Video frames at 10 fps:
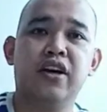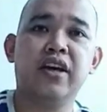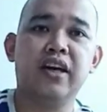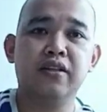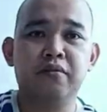
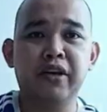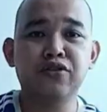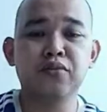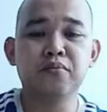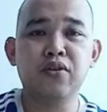So, ayan,
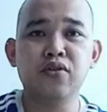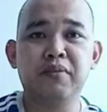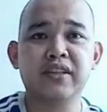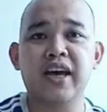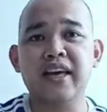medyo
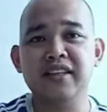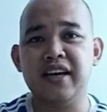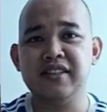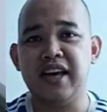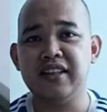magulo pa siya.
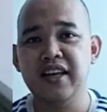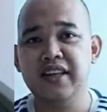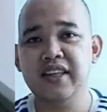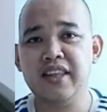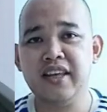Ayan guys, yan,
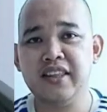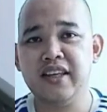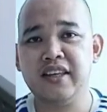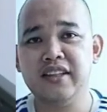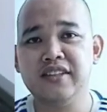yan,
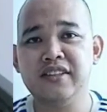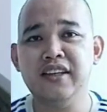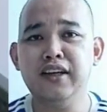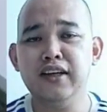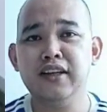yan. yan.
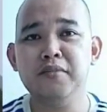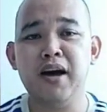See?